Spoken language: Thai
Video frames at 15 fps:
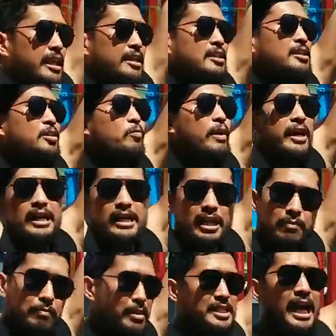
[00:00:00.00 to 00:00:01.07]
มันก็คือเหวี่ยง
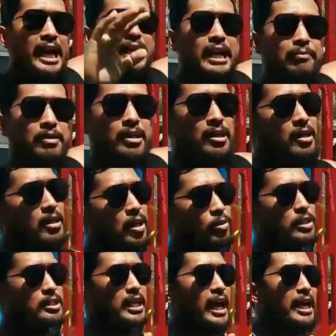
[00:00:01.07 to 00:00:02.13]
นี้ไม่ใช่ครับเรา
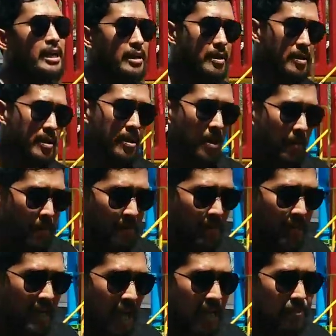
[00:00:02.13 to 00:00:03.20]
จะใช้ค
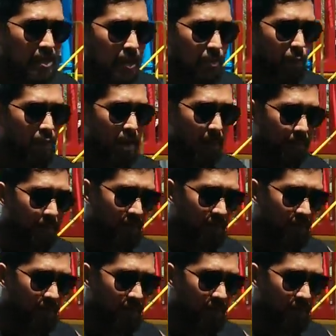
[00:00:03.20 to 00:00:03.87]
ล้ายๆเหมือนกับว่า